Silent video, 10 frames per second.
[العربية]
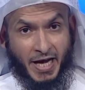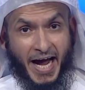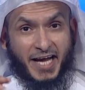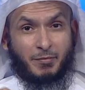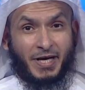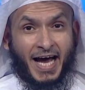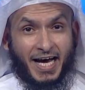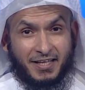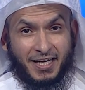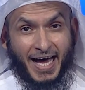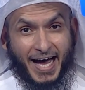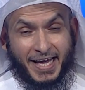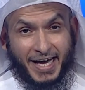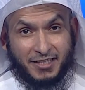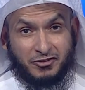أي من هذه
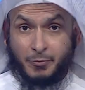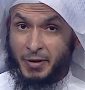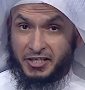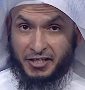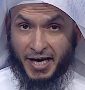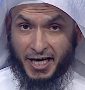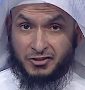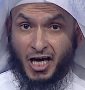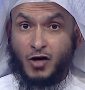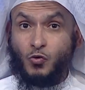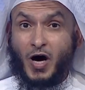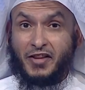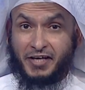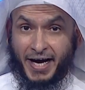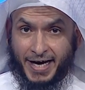الآيات البينات
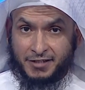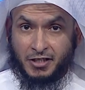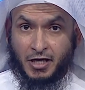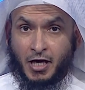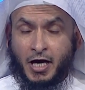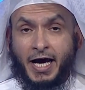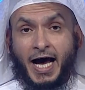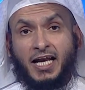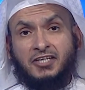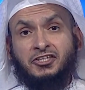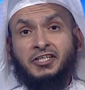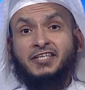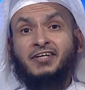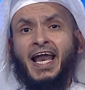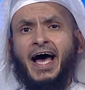الواضحات التي هي
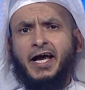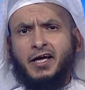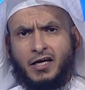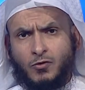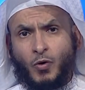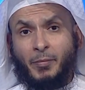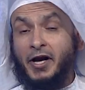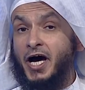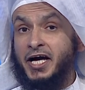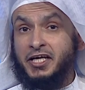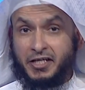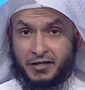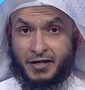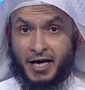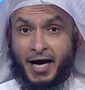دلائل
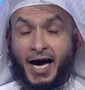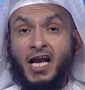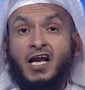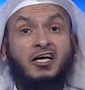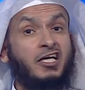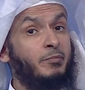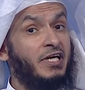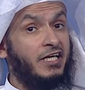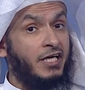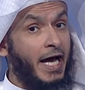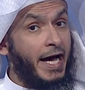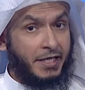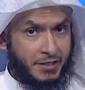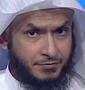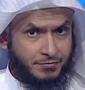وبراهين على العلم
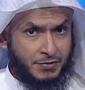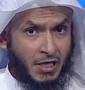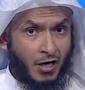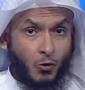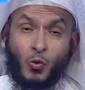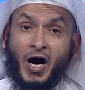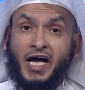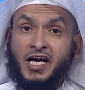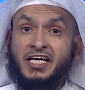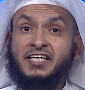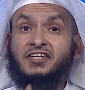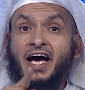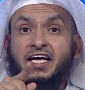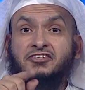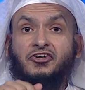الإلهي وعلى
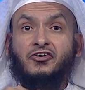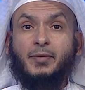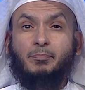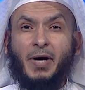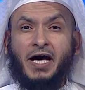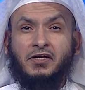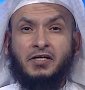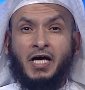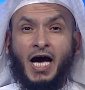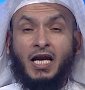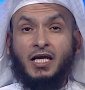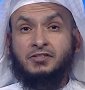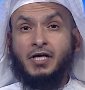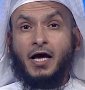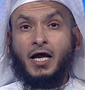الهدايه الربانيه
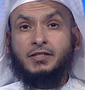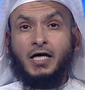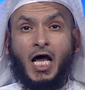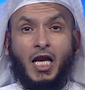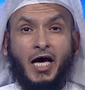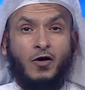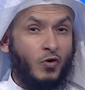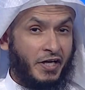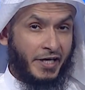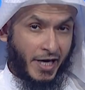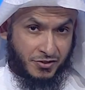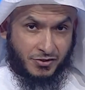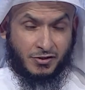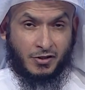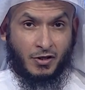التي ارادها الله للناس